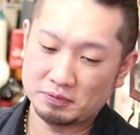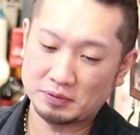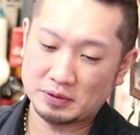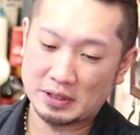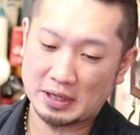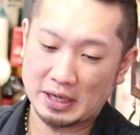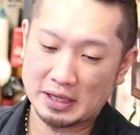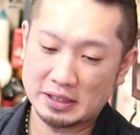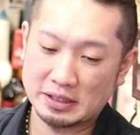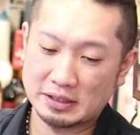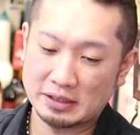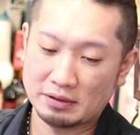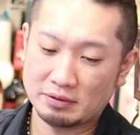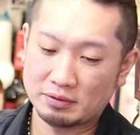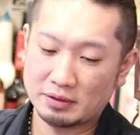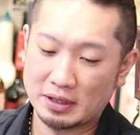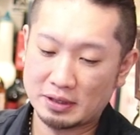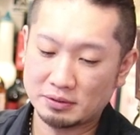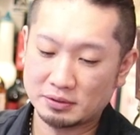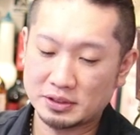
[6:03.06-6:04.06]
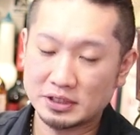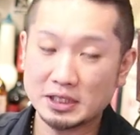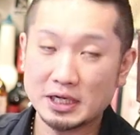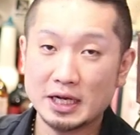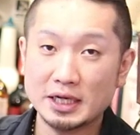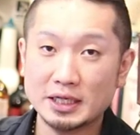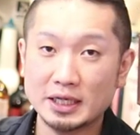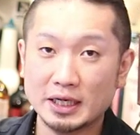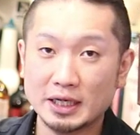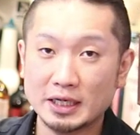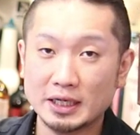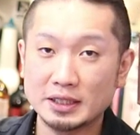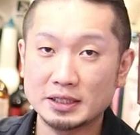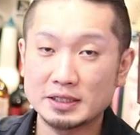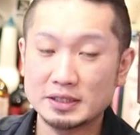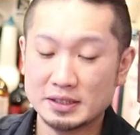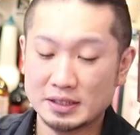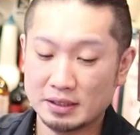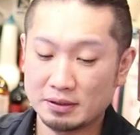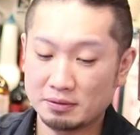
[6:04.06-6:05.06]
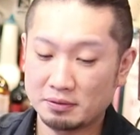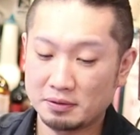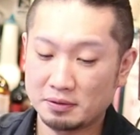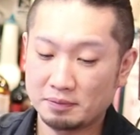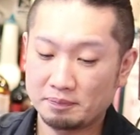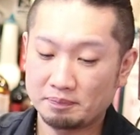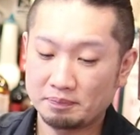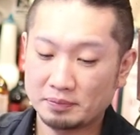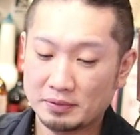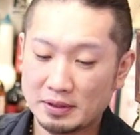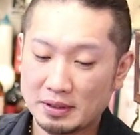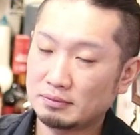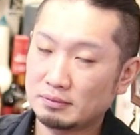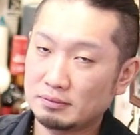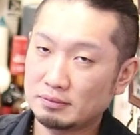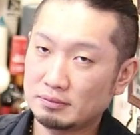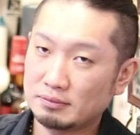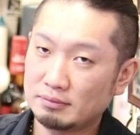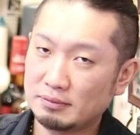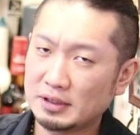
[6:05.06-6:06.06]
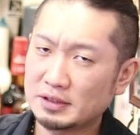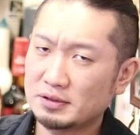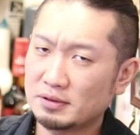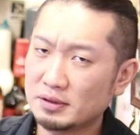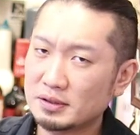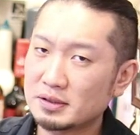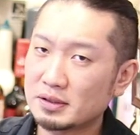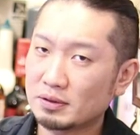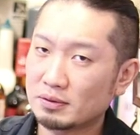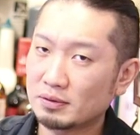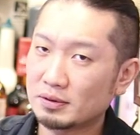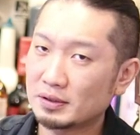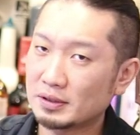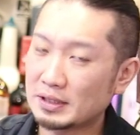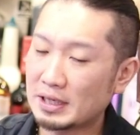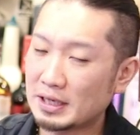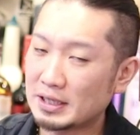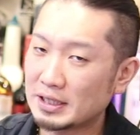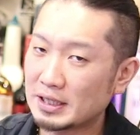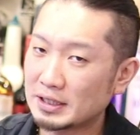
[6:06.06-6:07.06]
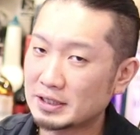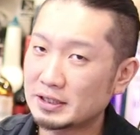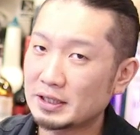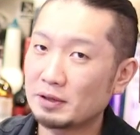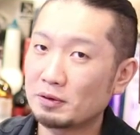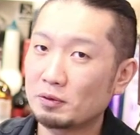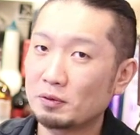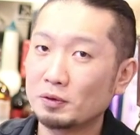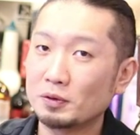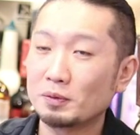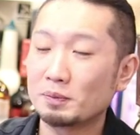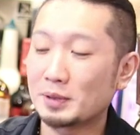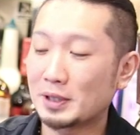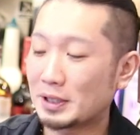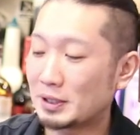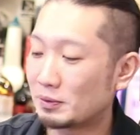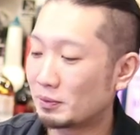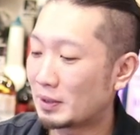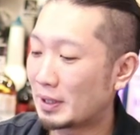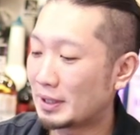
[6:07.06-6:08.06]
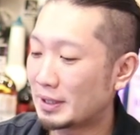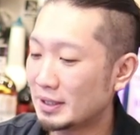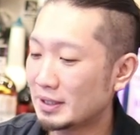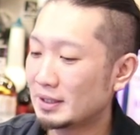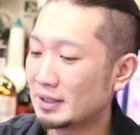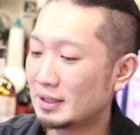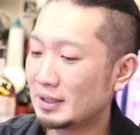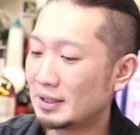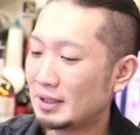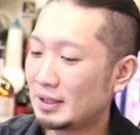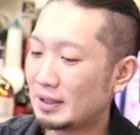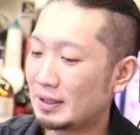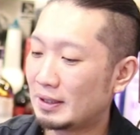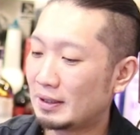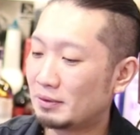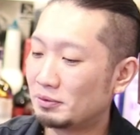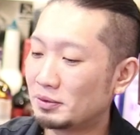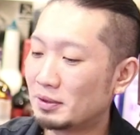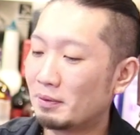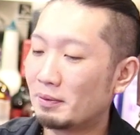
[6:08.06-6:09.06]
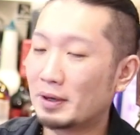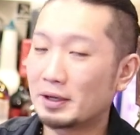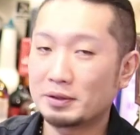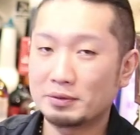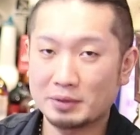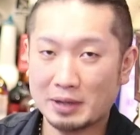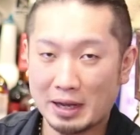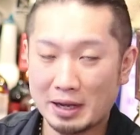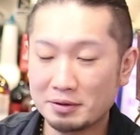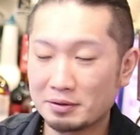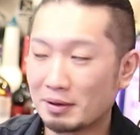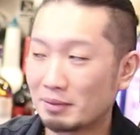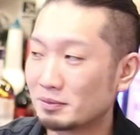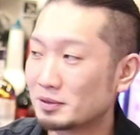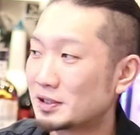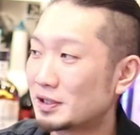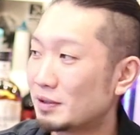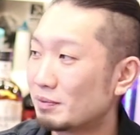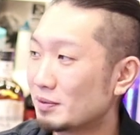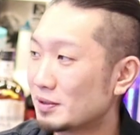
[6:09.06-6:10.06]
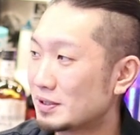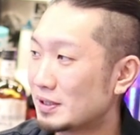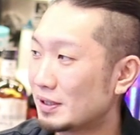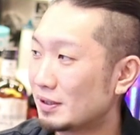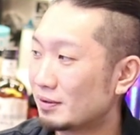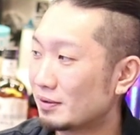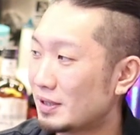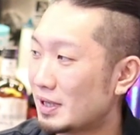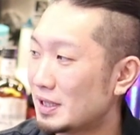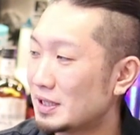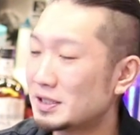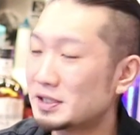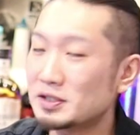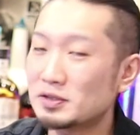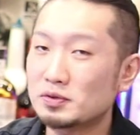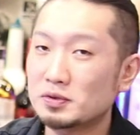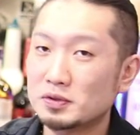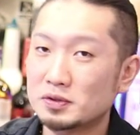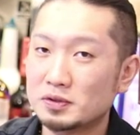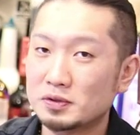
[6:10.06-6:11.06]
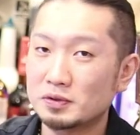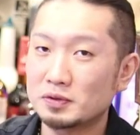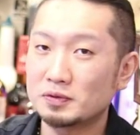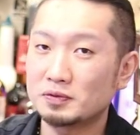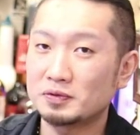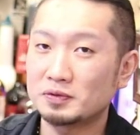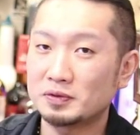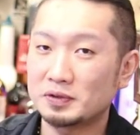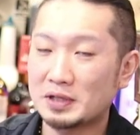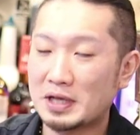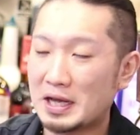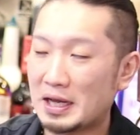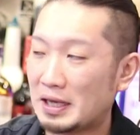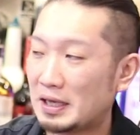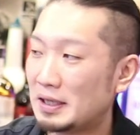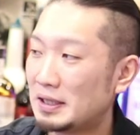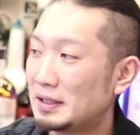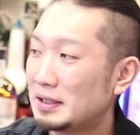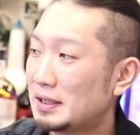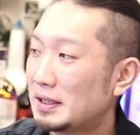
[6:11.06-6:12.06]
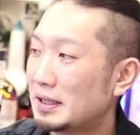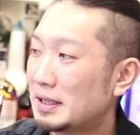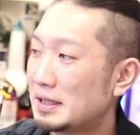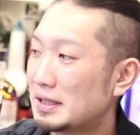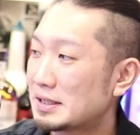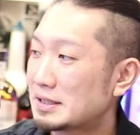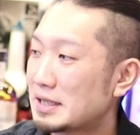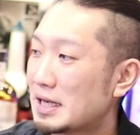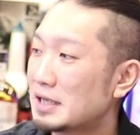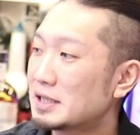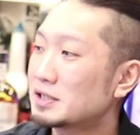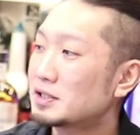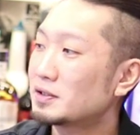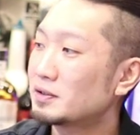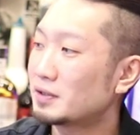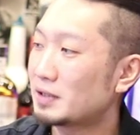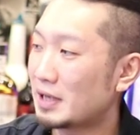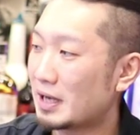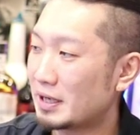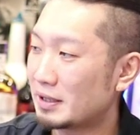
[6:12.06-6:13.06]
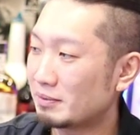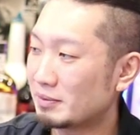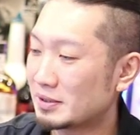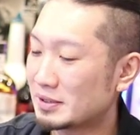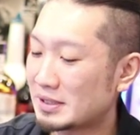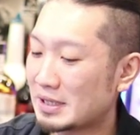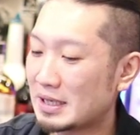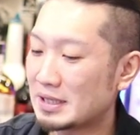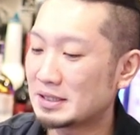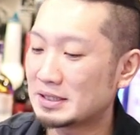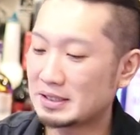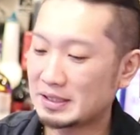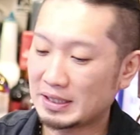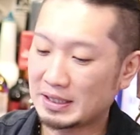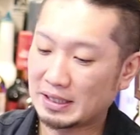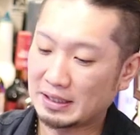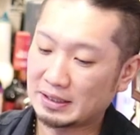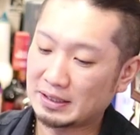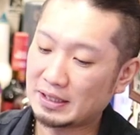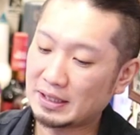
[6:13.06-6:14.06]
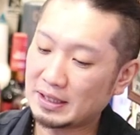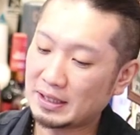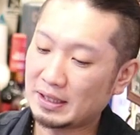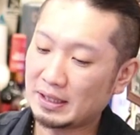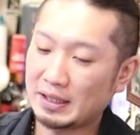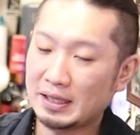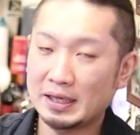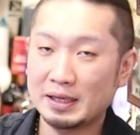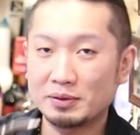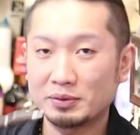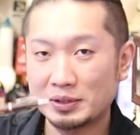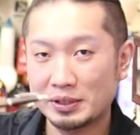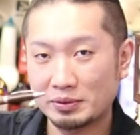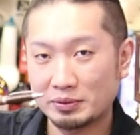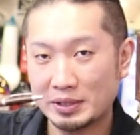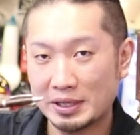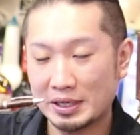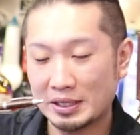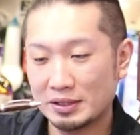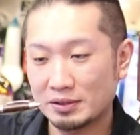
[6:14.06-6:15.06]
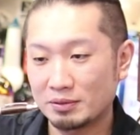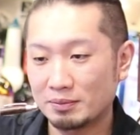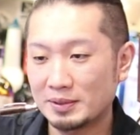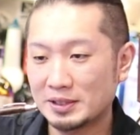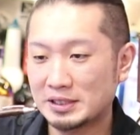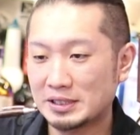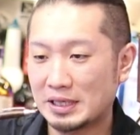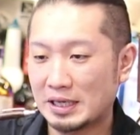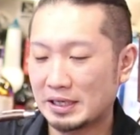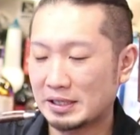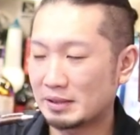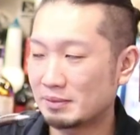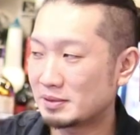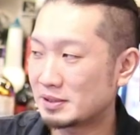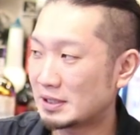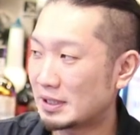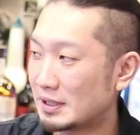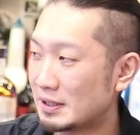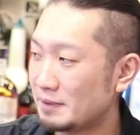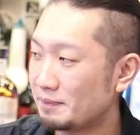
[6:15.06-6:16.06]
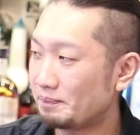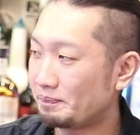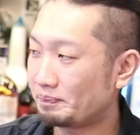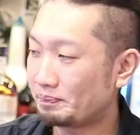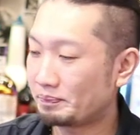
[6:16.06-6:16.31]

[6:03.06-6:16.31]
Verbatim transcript: う風に入ってるかの違いだけなんですけど、まあ、それぞれ何かしらの好みとかね、えー、こだわりとかあるかもしれませんので、一応そういう風な、えー、さんしゅるいあります。現地で買ったら英語でこれローマ字で入ってますからね。